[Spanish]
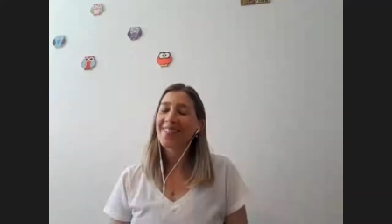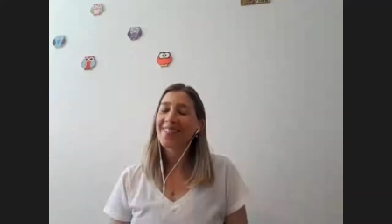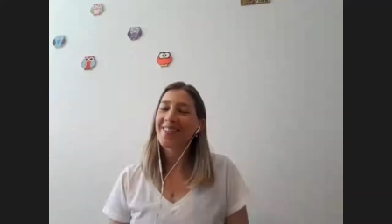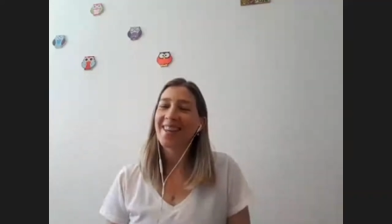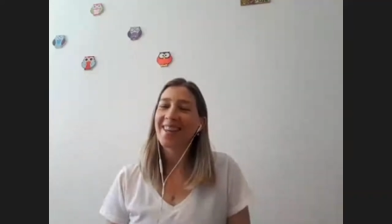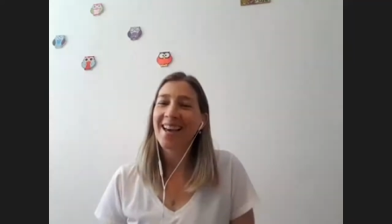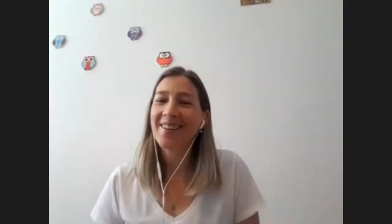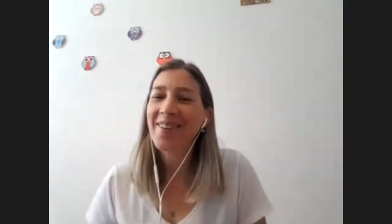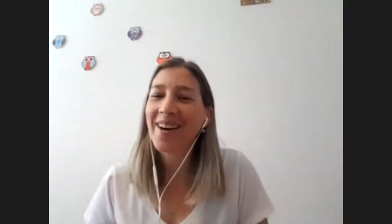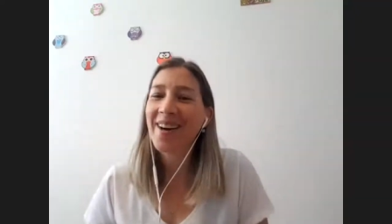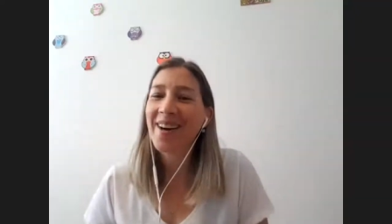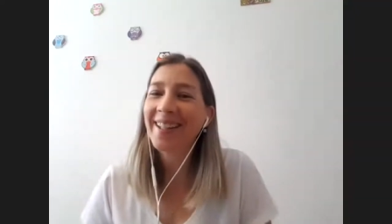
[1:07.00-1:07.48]

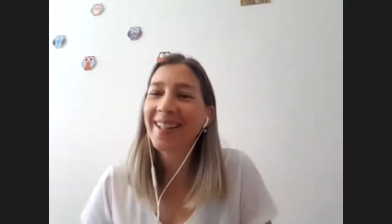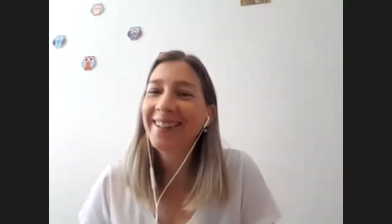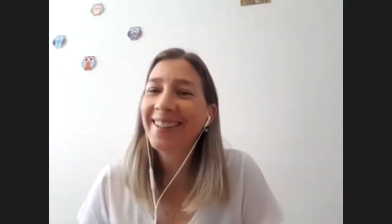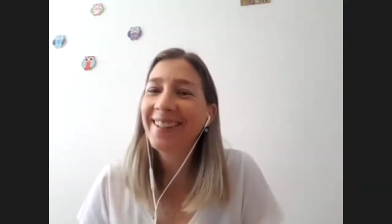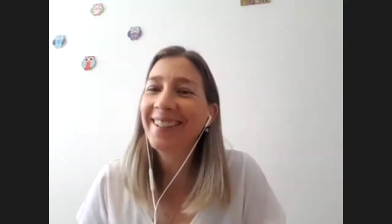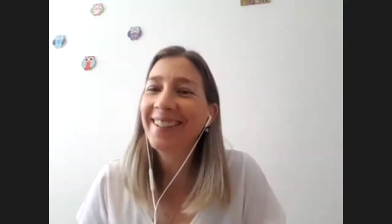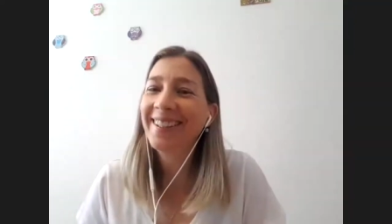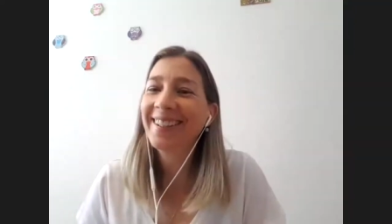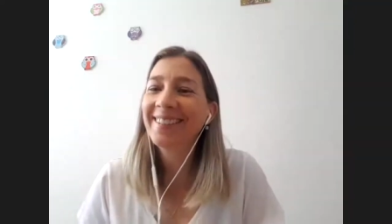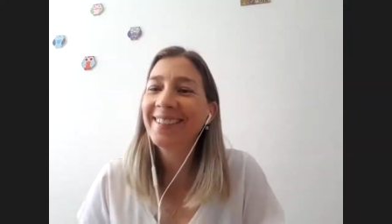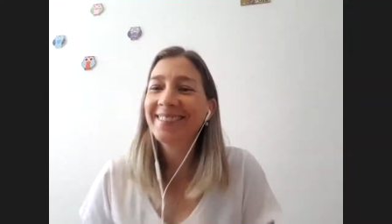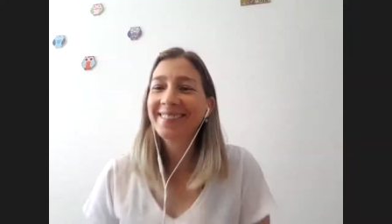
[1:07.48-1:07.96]
días,
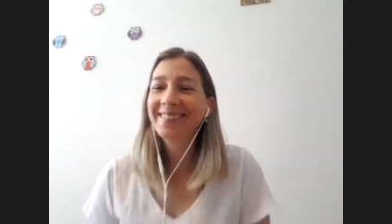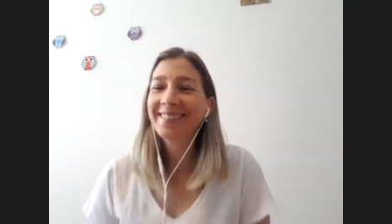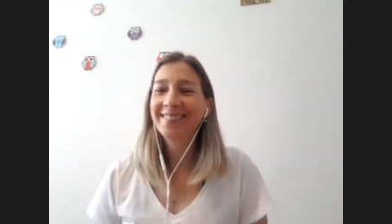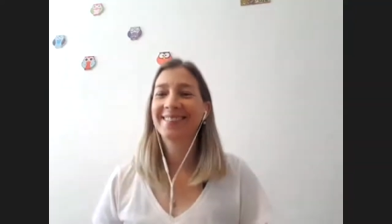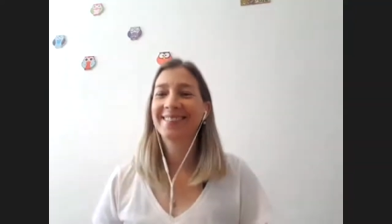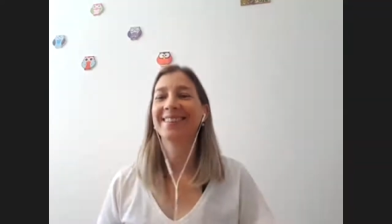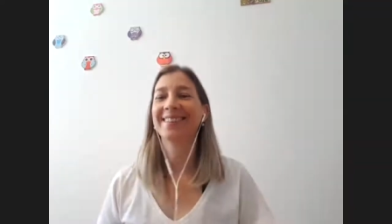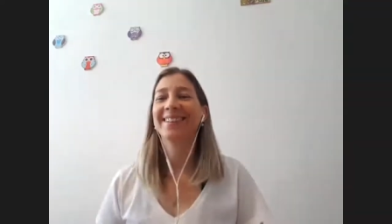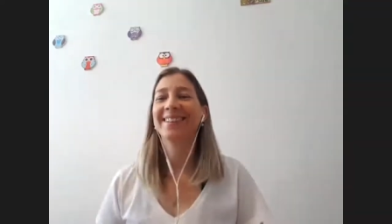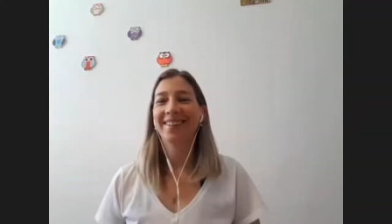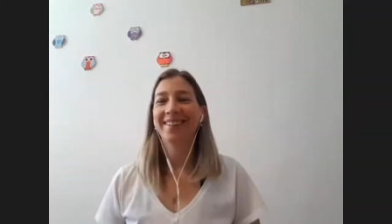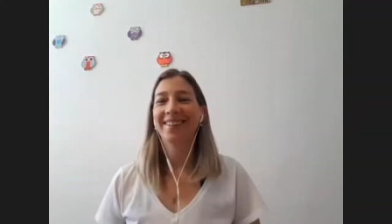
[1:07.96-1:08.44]
Mati.
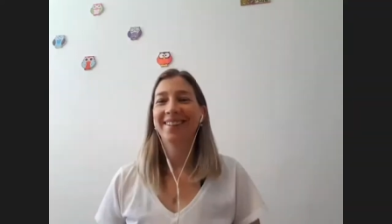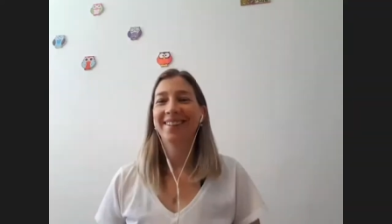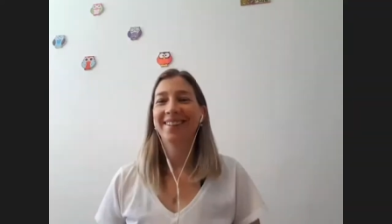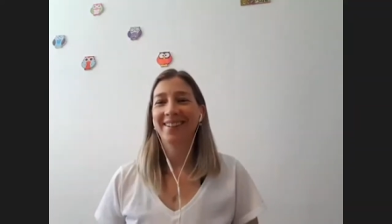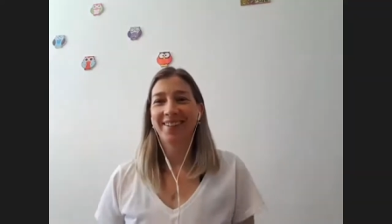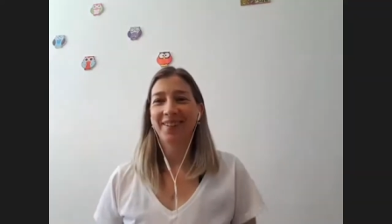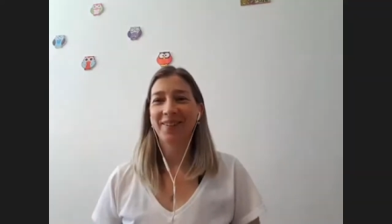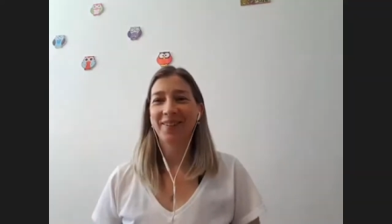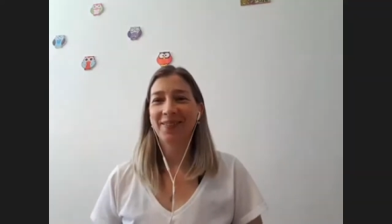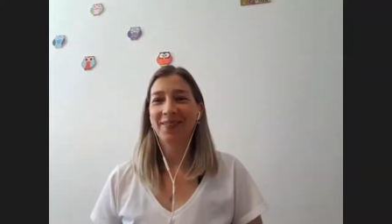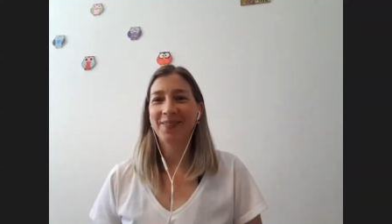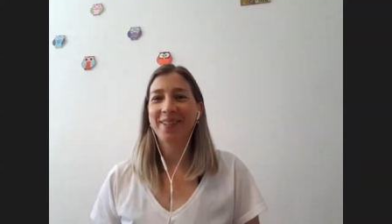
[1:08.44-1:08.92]

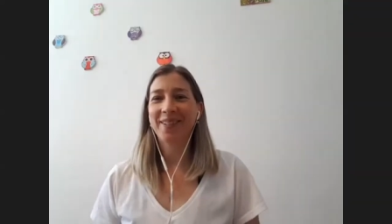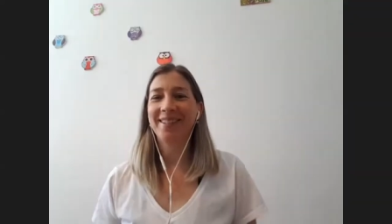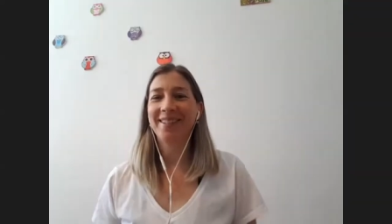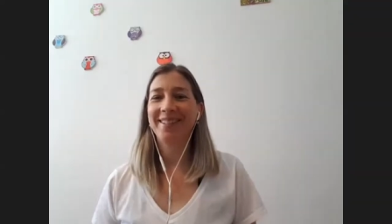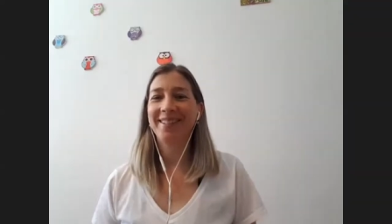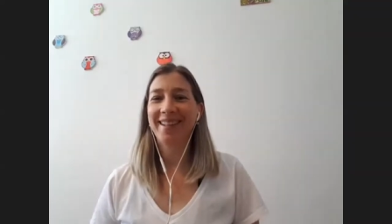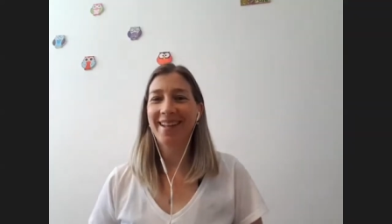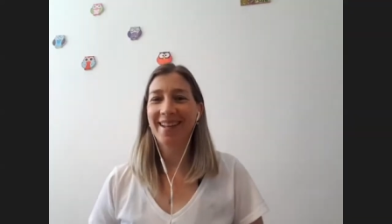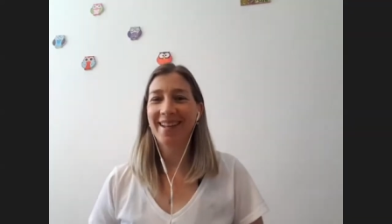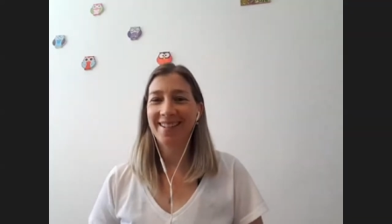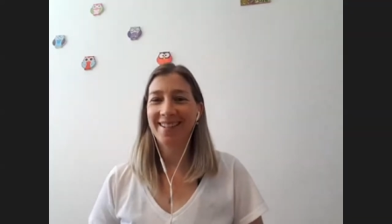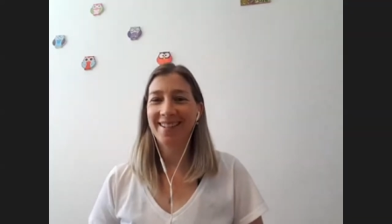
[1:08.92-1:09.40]
¿Cómo
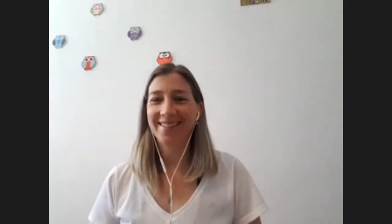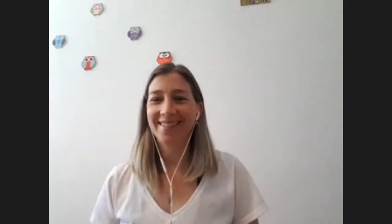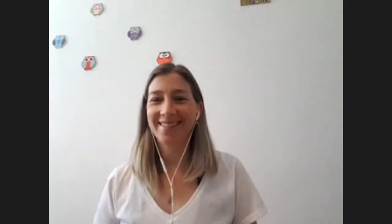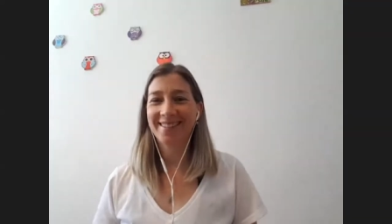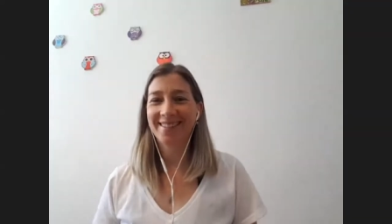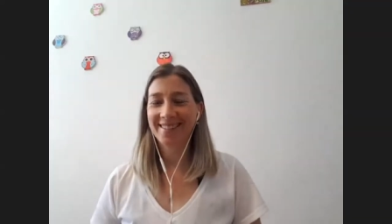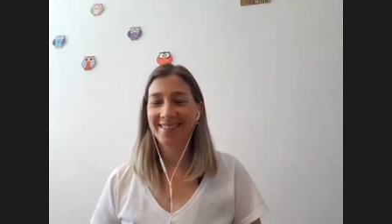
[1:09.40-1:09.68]
estás?